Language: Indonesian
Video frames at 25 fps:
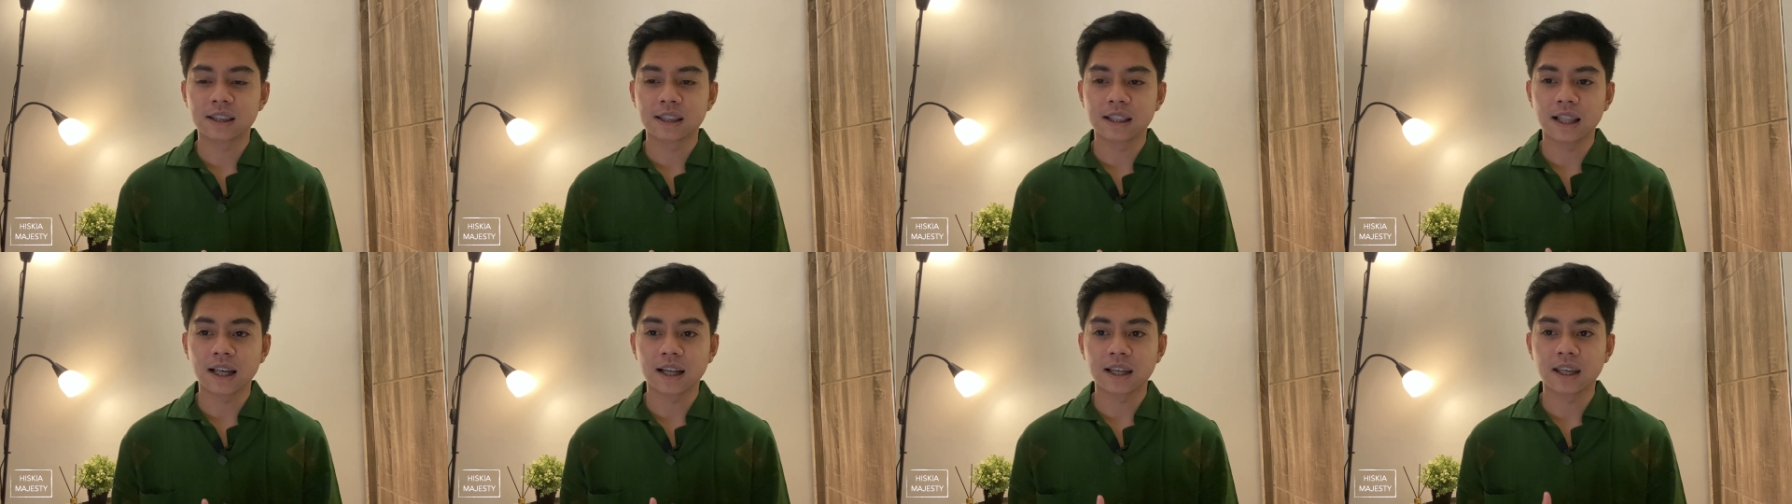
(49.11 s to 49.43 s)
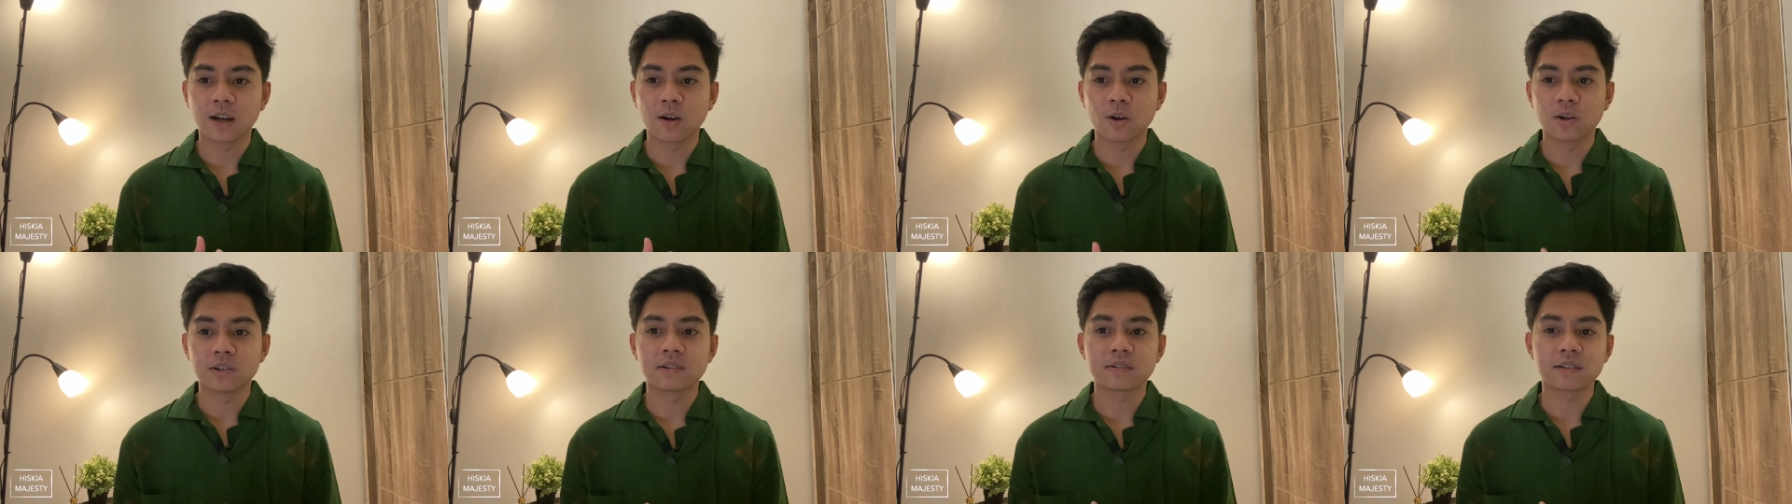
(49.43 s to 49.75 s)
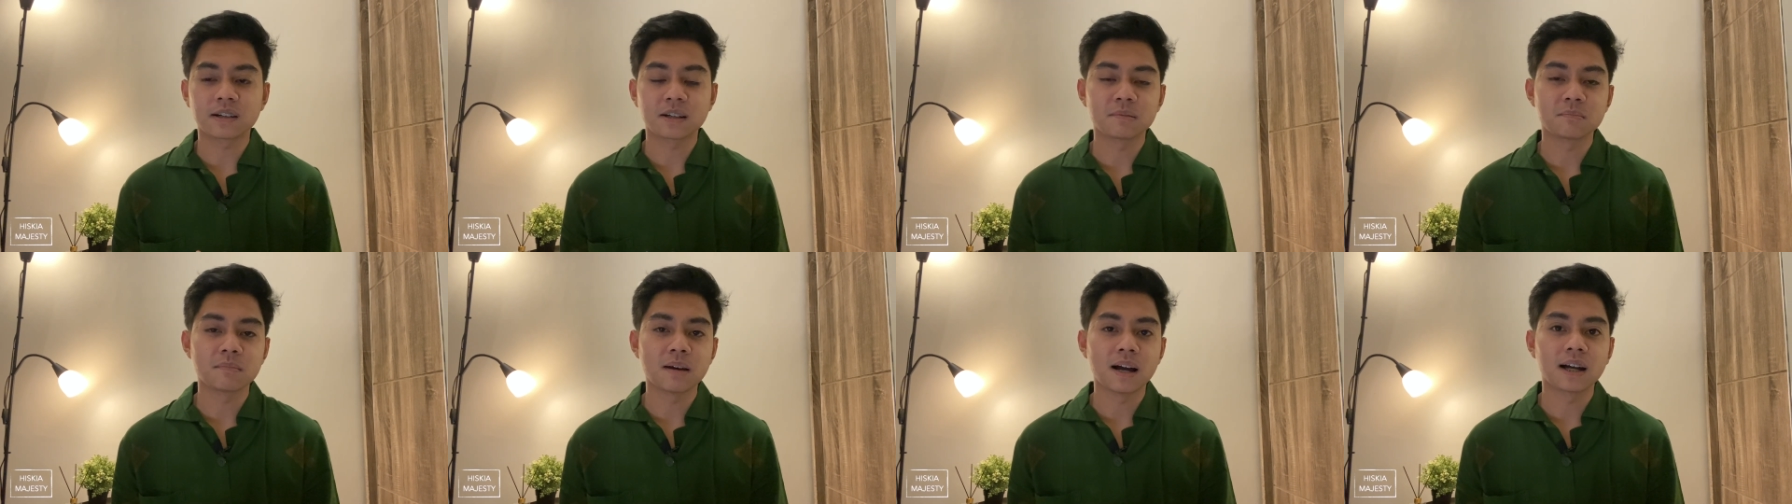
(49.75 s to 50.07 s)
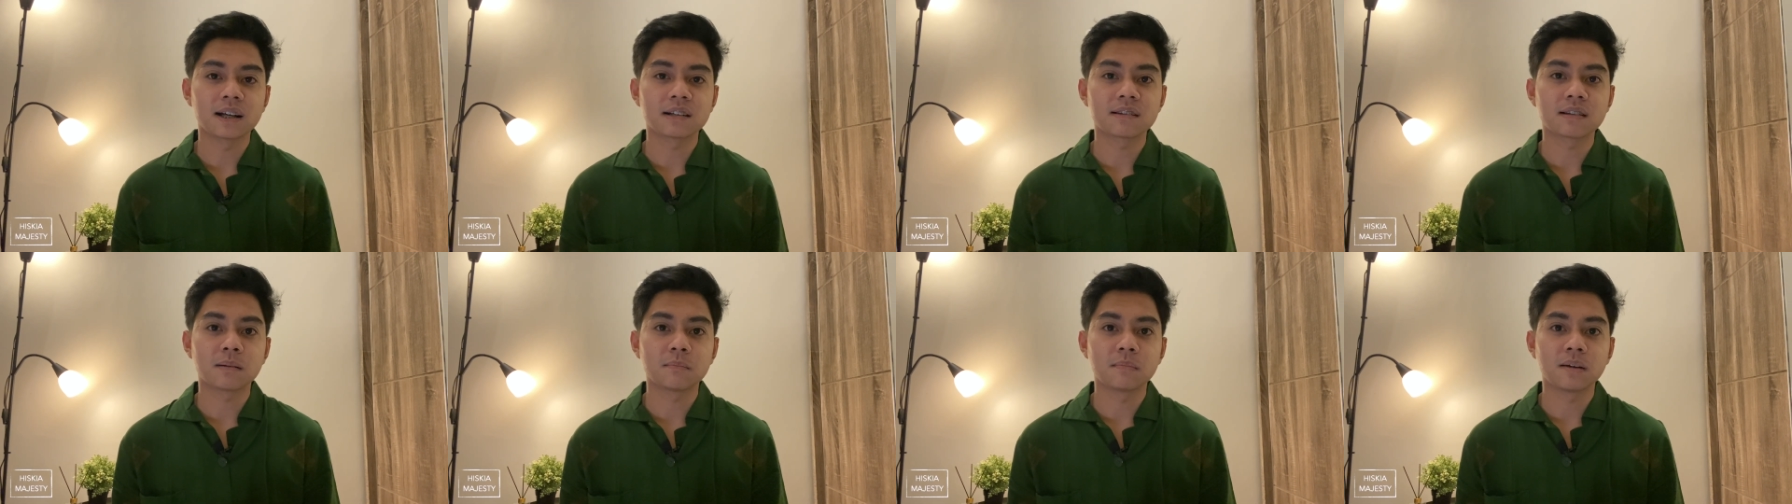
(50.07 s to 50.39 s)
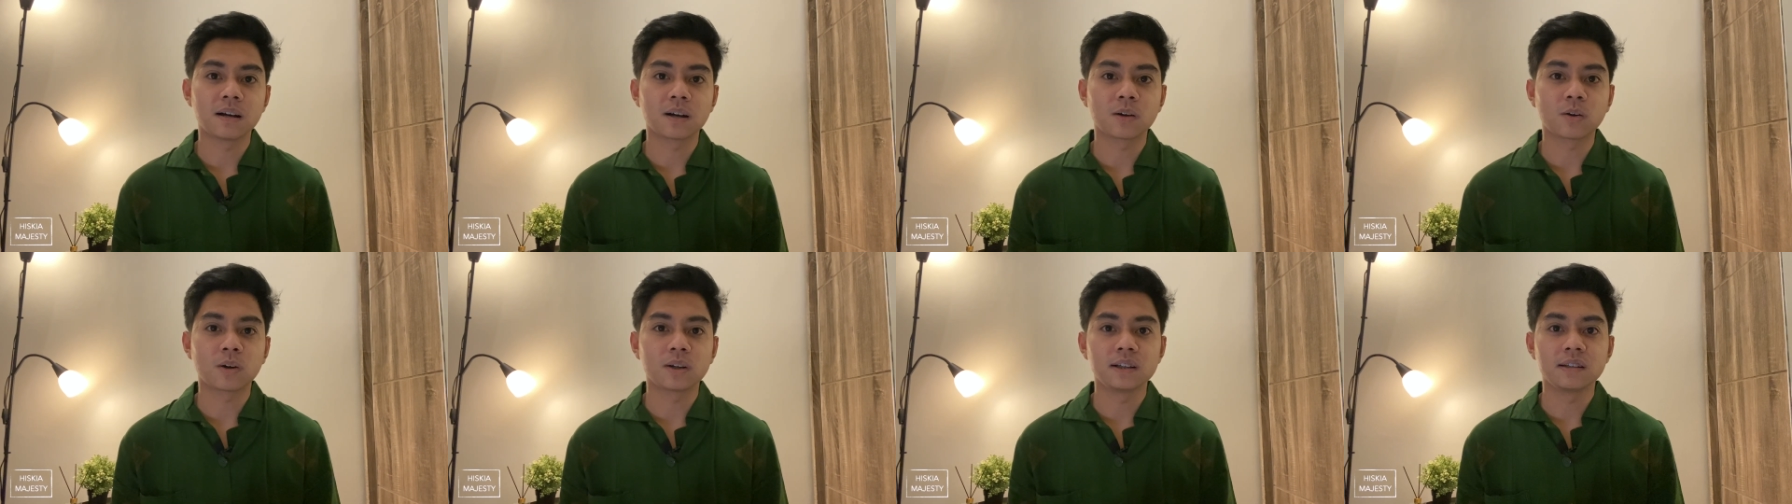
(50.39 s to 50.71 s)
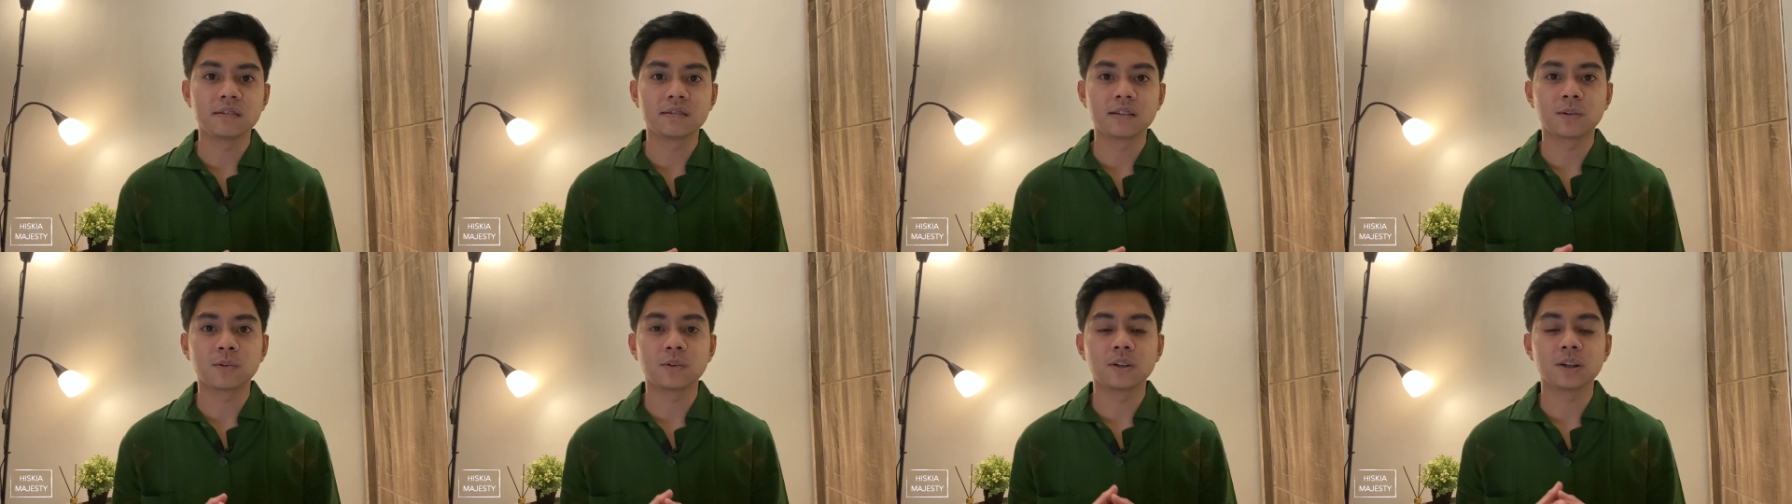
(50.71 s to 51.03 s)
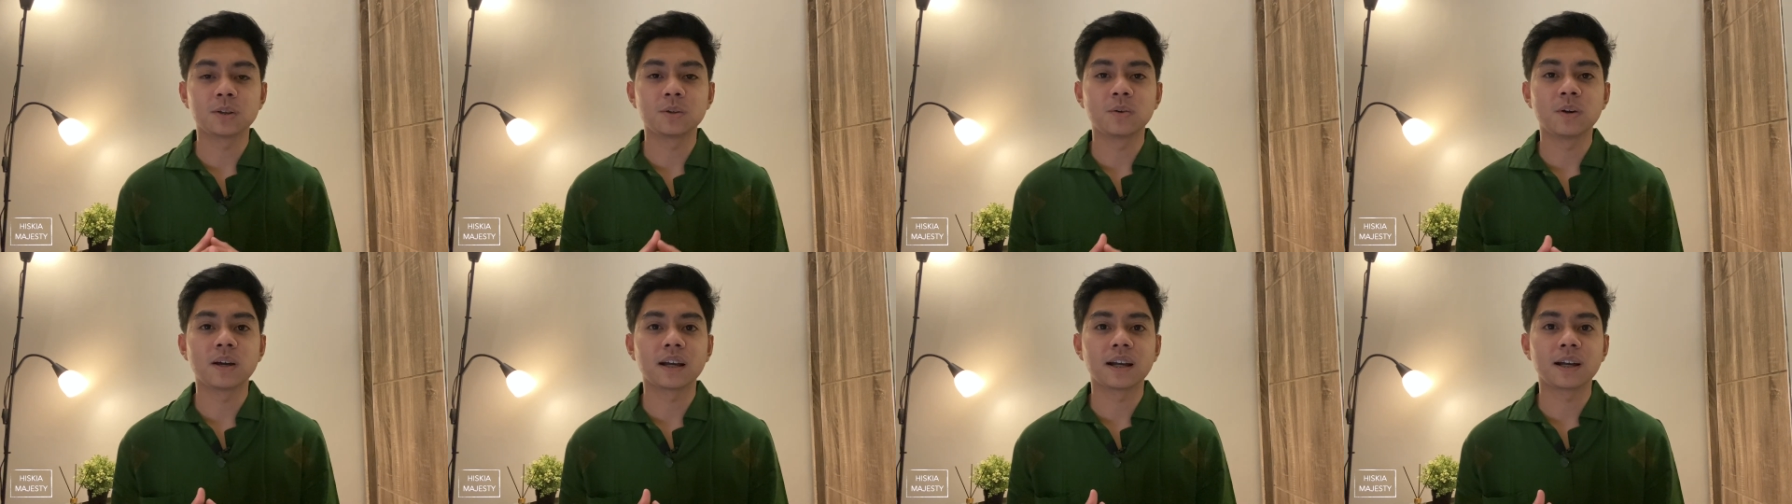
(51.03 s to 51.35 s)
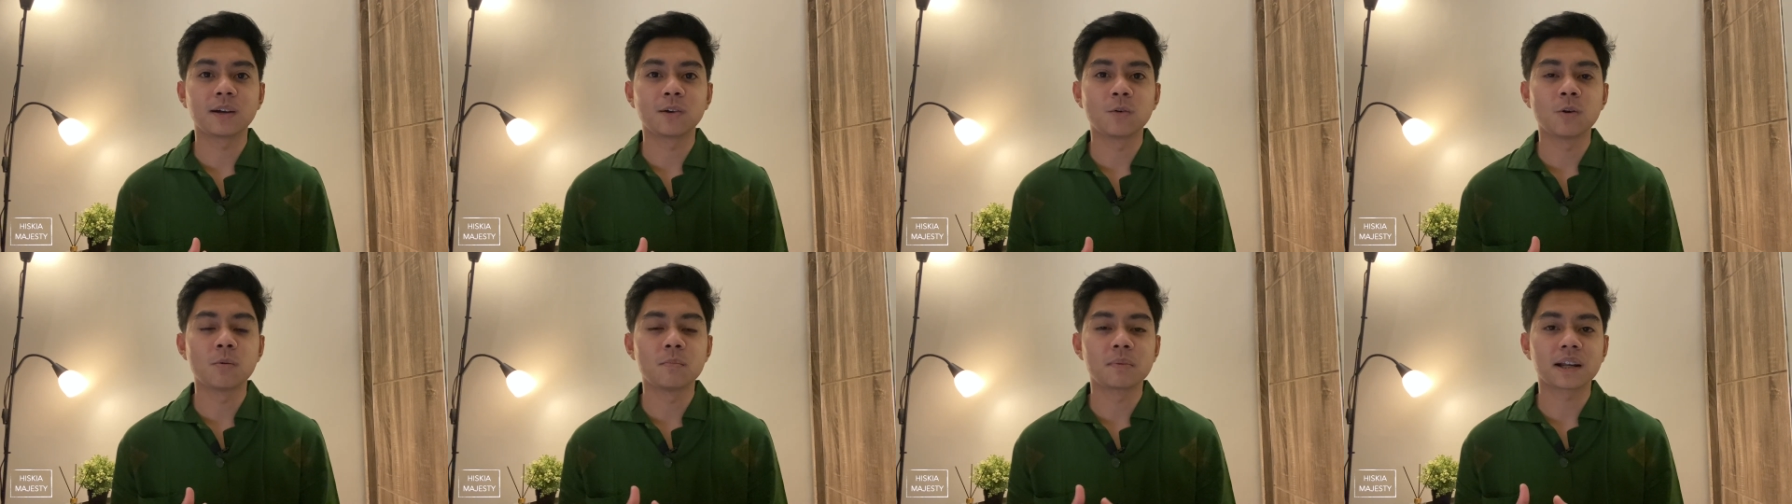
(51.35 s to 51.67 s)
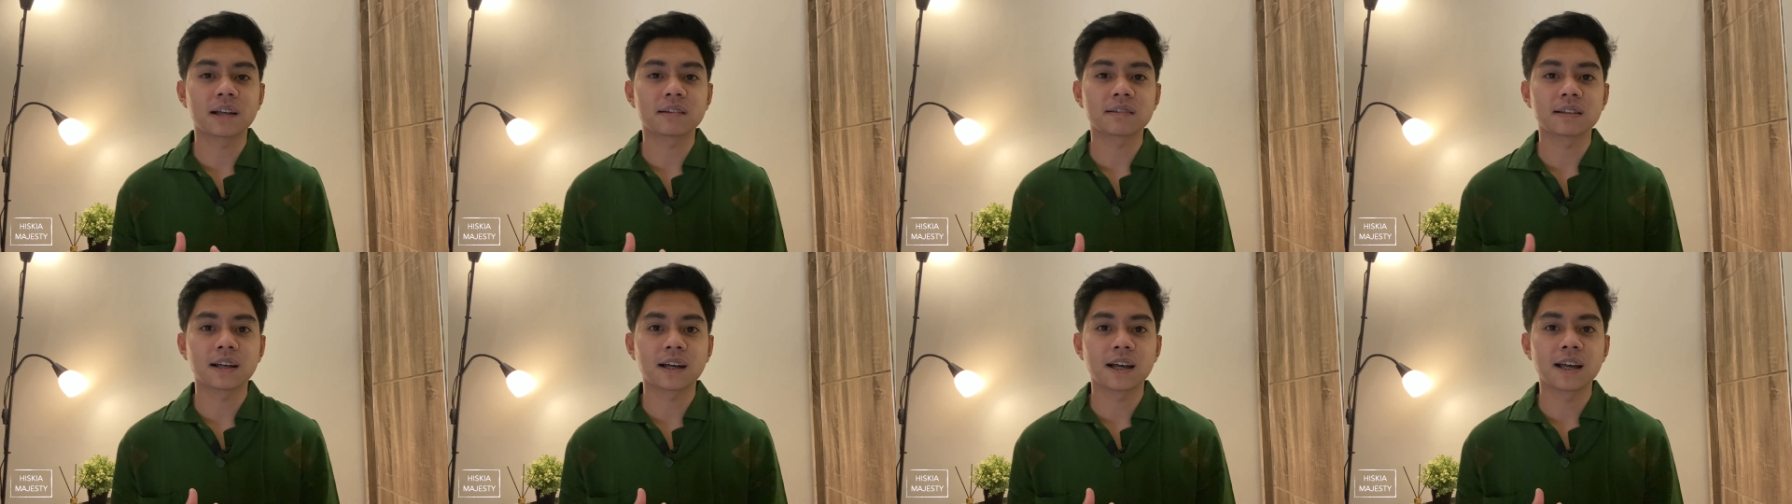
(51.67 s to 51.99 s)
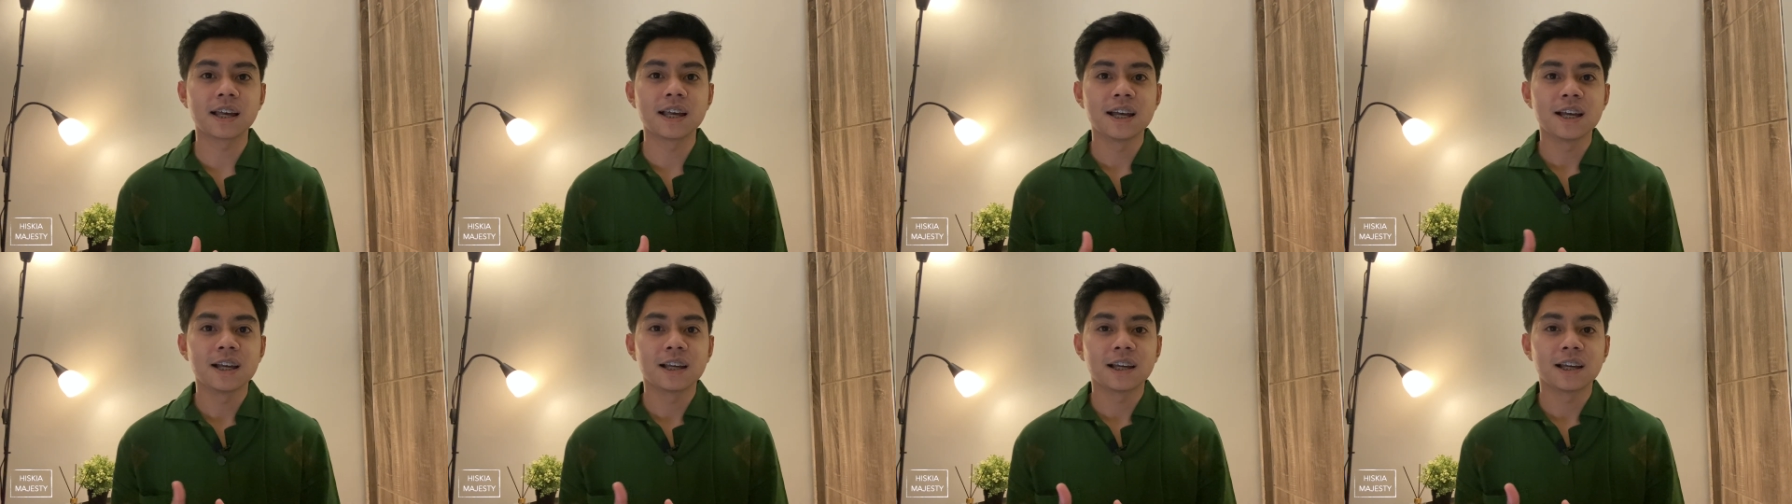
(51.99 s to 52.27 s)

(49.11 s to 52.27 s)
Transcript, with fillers: lagi concern banget sama kondisi kulit gue yang gue merasa